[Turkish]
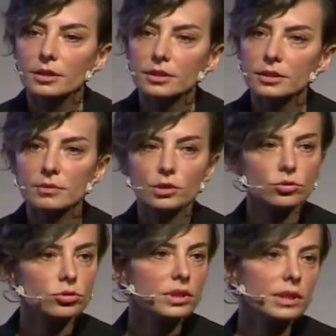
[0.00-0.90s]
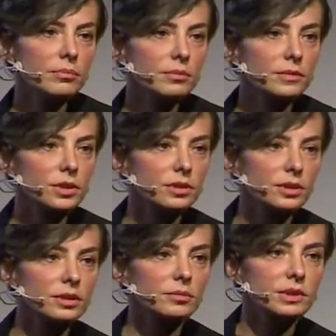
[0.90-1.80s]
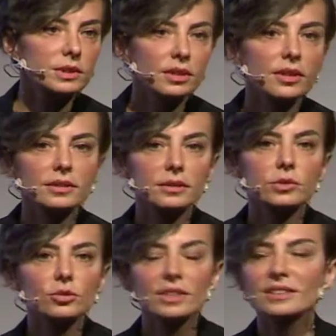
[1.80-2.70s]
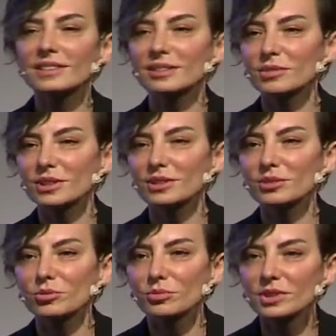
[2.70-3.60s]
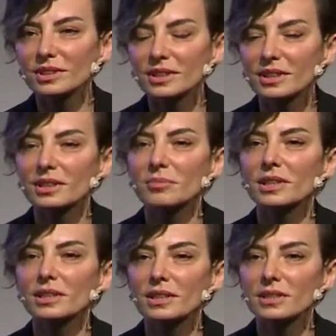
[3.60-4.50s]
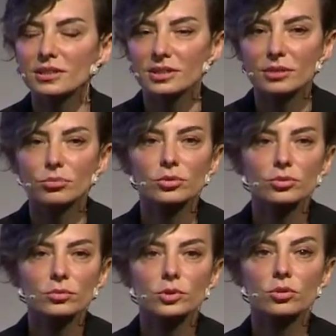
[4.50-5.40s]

Şimdi düşünelim çalıştığımız, yarattığımız, ürettiğimiz kurumsal akademilere, içinde bulunduğumuz